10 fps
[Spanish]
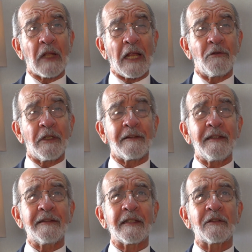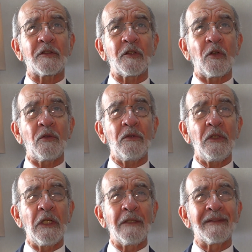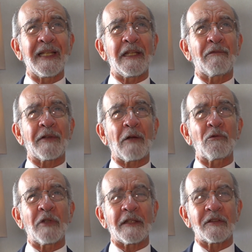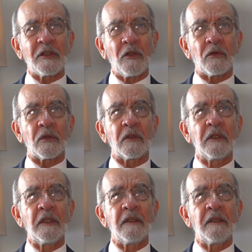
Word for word: hay una sensación de defraudación